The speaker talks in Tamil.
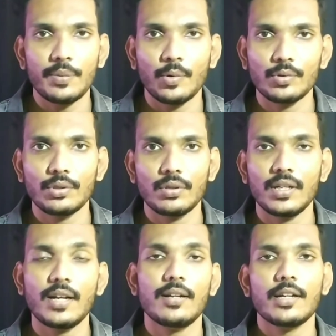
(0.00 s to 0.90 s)
கண்டிப்பாக ஒத்துக்கணும்
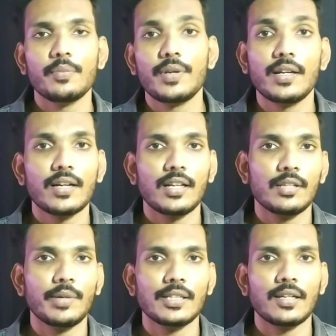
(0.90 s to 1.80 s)
இல்லையா ஏன்னா பிரியங்கா
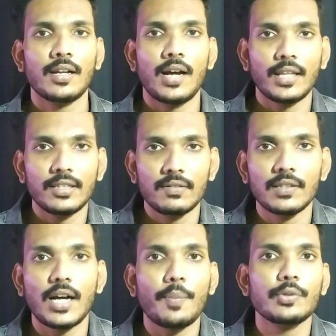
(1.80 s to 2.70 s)
அந்த மைண்ட் செட்டில் அதுக்கு
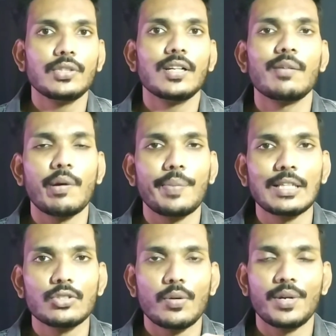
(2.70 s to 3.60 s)
வந்து ஆப்போசிட்டாக நம்ம
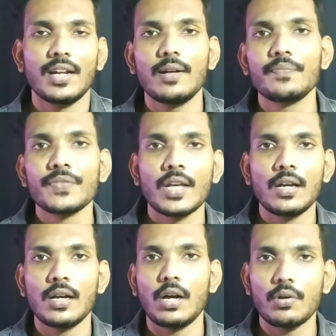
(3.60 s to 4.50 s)
பேசணும் அப்படின்னா
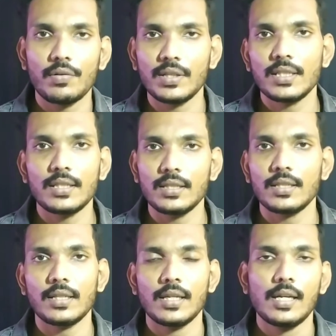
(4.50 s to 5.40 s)
அவங்க வந்து
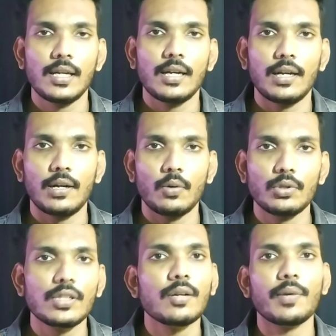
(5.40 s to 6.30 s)

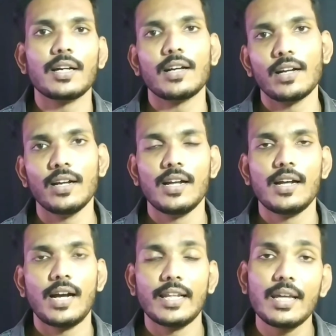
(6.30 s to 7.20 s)
ஒத்துக்கிட மாட்டாங்க
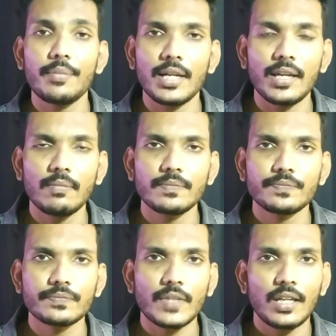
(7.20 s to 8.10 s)
அதே மாதிரி
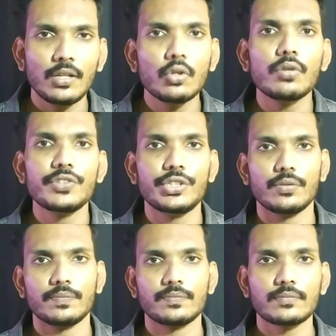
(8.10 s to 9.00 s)
இன்னொரு
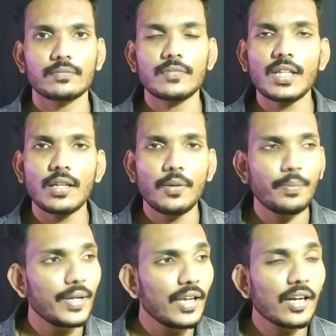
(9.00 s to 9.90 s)
விஷயம்
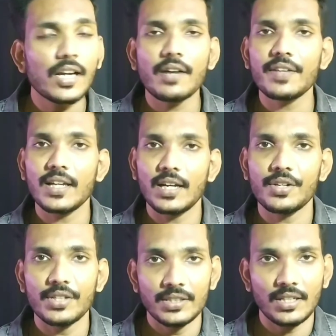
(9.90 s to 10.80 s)
பிரியங்காவை
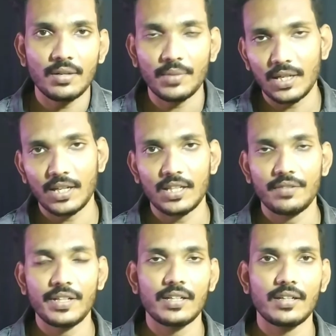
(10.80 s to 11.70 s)
யாரும் எதிர்க்க மாட்டாங்க இந்த
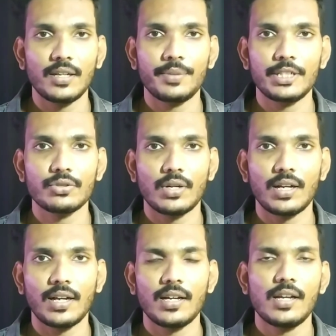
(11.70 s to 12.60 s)
வீட்டில் அப்படின்னு
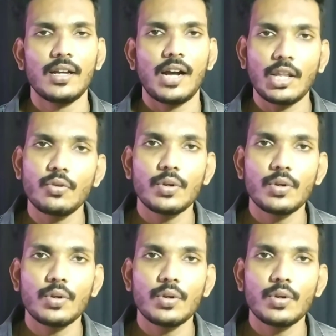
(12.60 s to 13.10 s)
சொன்னாங்க அது